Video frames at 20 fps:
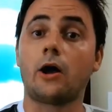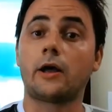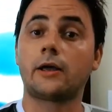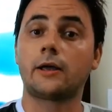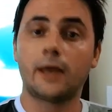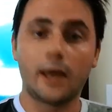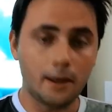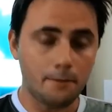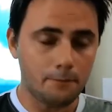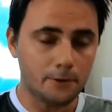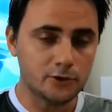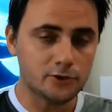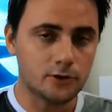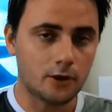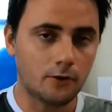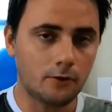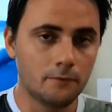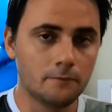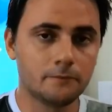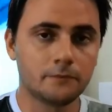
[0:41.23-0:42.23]
Ok,
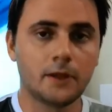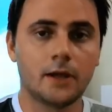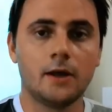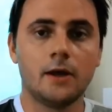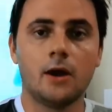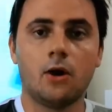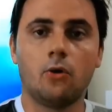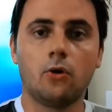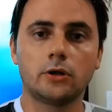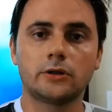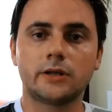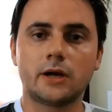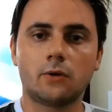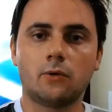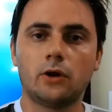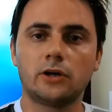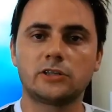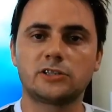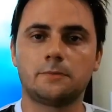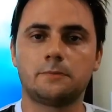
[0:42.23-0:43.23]
pessoal?
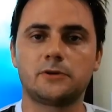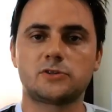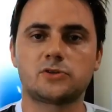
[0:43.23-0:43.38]
Outra coisa,